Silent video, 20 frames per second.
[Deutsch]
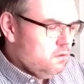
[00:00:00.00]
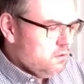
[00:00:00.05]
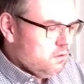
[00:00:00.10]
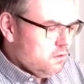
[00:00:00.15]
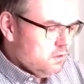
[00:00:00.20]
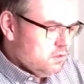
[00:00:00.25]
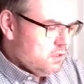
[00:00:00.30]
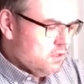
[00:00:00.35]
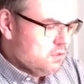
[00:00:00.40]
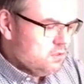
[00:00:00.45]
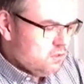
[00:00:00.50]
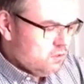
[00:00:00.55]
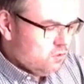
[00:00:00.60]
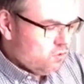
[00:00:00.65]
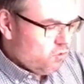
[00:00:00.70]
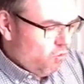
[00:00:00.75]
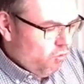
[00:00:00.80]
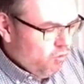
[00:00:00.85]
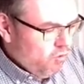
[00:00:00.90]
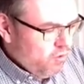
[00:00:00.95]
Das heißt,
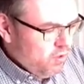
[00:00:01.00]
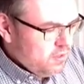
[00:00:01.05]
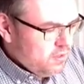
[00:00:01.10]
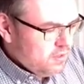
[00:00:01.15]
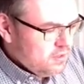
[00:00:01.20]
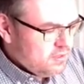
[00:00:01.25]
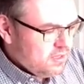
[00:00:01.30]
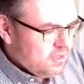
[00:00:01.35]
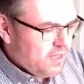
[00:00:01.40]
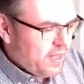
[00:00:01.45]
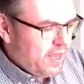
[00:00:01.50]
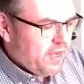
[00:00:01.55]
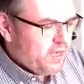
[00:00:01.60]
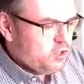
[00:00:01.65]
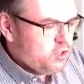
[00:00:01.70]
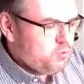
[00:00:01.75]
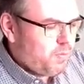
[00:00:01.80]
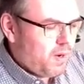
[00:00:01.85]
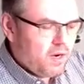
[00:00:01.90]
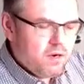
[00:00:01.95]
da ist die gleiche
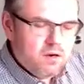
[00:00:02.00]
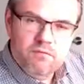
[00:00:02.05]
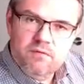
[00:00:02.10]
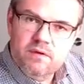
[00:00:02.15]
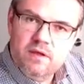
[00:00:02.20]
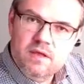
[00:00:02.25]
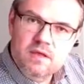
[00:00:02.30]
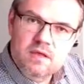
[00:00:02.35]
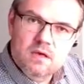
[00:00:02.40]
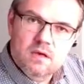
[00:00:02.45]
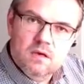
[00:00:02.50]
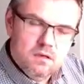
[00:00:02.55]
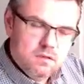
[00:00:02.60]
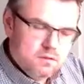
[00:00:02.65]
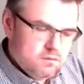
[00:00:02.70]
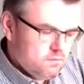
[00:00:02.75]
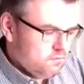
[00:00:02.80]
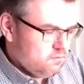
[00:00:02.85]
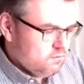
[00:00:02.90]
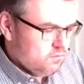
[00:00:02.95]
Spannung wie hier.
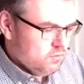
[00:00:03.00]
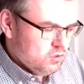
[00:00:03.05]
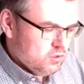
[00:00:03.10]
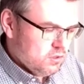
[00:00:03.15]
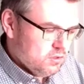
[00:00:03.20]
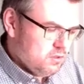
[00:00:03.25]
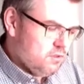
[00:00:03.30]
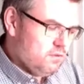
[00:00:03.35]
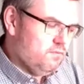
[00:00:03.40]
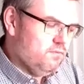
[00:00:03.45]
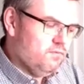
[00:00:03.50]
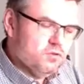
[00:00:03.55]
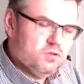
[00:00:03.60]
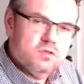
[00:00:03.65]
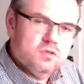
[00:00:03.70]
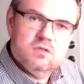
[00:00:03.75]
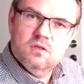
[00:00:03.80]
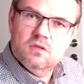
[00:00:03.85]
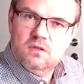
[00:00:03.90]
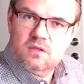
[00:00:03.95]
Das heißt, was
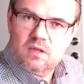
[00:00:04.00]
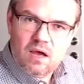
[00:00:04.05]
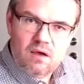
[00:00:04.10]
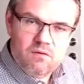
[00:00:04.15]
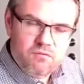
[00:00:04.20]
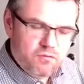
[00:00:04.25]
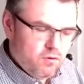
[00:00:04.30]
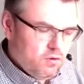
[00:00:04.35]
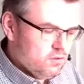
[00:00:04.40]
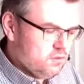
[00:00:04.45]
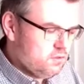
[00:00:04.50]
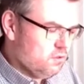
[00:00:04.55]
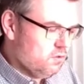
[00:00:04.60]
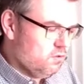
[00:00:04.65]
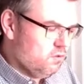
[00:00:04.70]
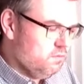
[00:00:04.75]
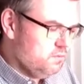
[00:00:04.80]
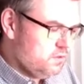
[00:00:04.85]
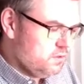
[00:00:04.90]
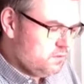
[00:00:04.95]
aus einem Trafo
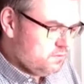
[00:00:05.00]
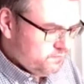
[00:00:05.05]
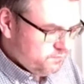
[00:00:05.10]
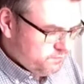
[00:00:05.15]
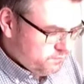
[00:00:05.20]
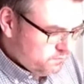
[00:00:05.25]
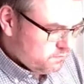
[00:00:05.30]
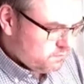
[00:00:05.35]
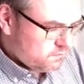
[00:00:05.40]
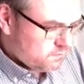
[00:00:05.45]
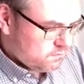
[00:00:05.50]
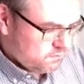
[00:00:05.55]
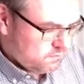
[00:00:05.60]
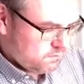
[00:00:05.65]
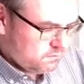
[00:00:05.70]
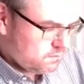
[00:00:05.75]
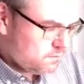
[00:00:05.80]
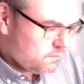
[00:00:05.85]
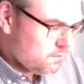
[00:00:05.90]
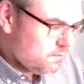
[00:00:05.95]
rauskommt,
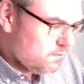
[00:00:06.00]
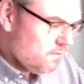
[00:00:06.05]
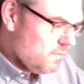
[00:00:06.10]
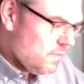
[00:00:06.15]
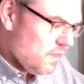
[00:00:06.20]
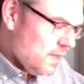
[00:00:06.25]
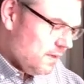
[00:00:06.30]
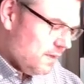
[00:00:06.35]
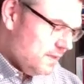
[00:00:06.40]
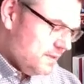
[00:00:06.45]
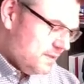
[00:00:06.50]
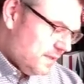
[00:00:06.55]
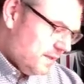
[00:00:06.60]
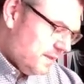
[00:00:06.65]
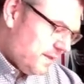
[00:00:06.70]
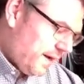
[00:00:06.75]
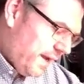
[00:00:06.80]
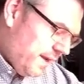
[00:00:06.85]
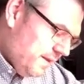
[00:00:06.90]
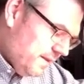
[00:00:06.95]
das ist der
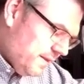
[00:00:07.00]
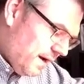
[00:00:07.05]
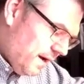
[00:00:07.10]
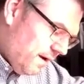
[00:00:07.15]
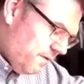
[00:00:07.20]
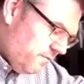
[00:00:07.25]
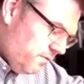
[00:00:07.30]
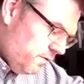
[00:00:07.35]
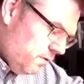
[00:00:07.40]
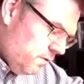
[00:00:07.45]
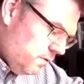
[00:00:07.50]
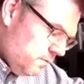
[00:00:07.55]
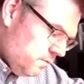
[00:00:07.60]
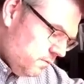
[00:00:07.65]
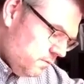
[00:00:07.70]
Trenntrafo.